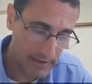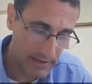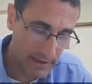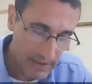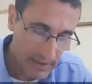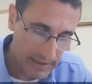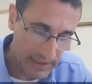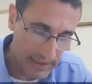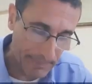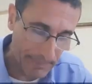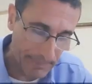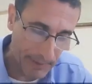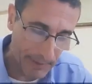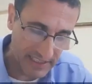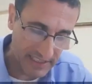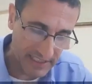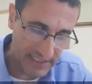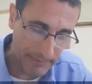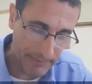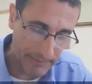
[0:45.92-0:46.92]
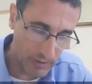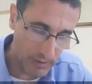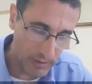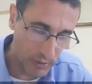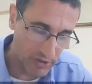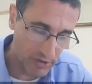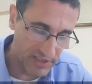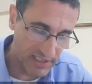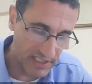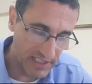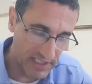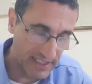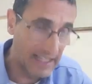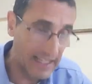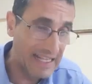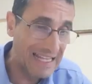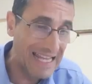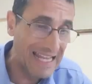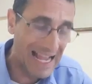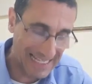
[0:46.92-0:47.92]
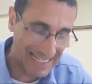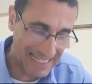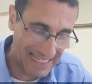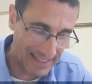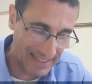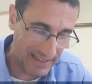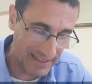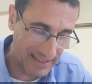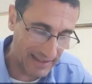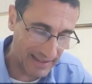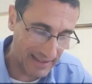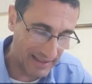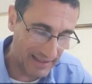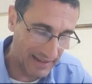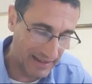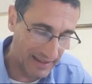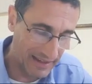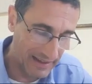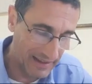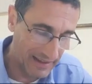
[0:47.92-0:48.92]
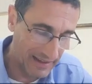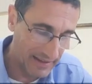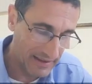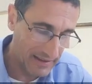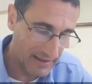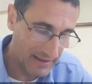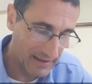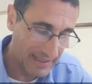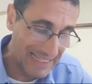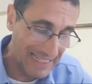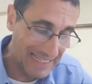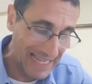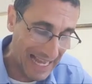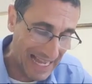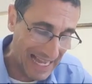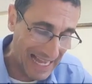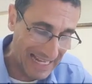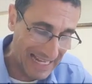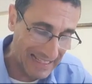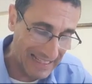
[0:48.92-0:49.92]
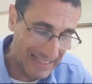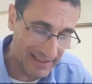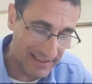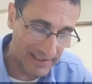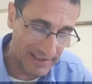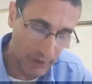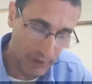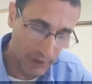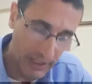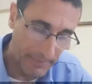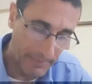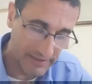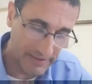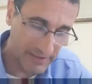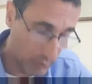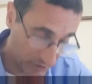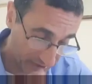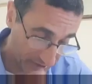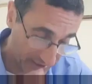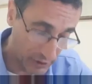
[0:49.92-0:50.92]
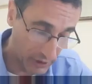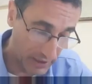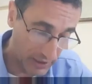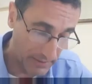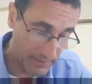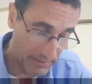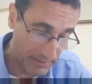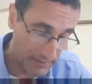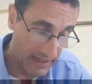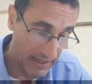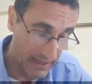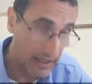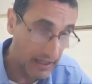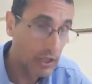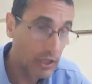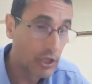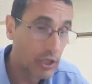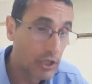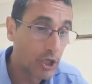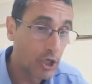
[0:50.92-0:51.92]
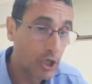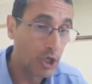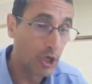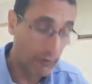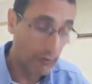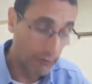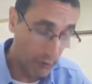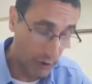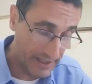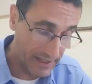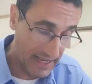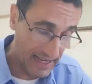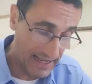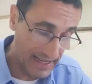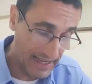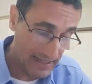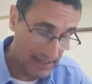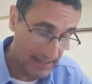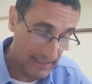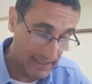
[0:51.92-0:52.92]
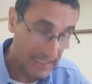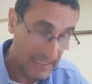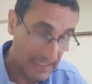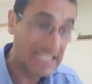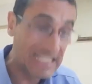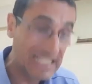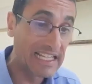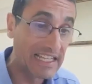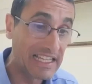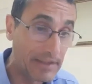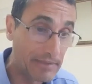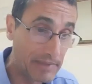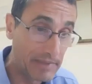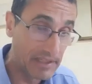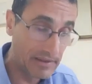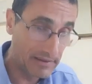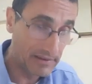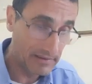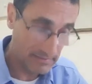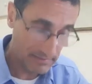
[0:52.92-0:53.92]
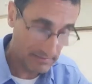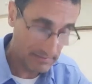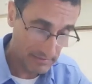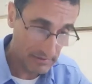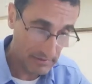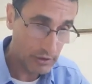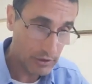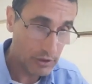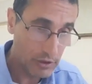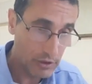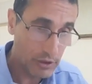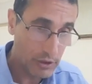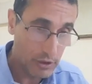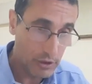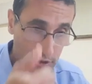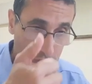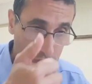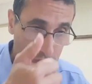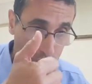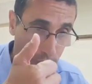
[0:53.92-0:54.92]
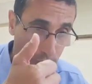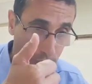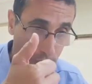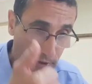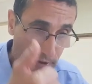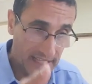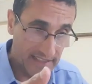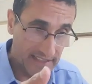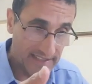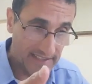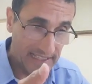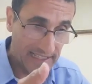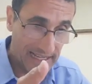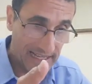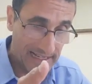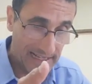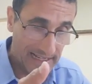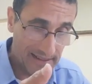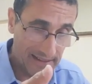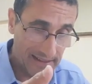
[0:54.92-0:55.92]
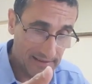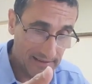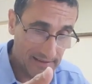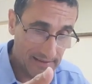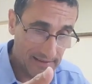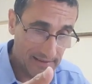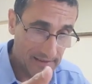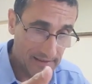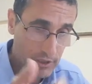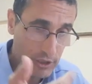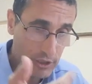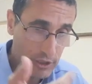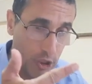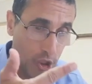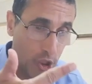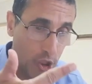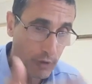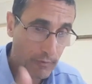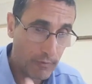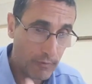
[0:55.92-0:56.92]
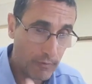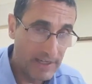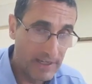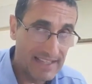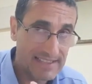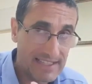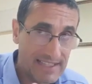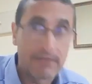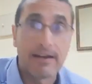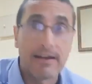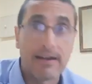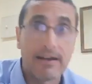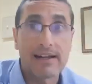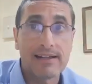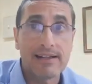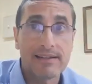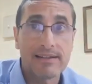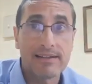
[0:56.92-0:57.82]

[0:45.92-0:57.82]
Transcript: Después dice en el versículo 7, la, eh, Gaalti, no, en el versículo 6 todavía, los voy a redimir, los voy a sacar, los voy a salvar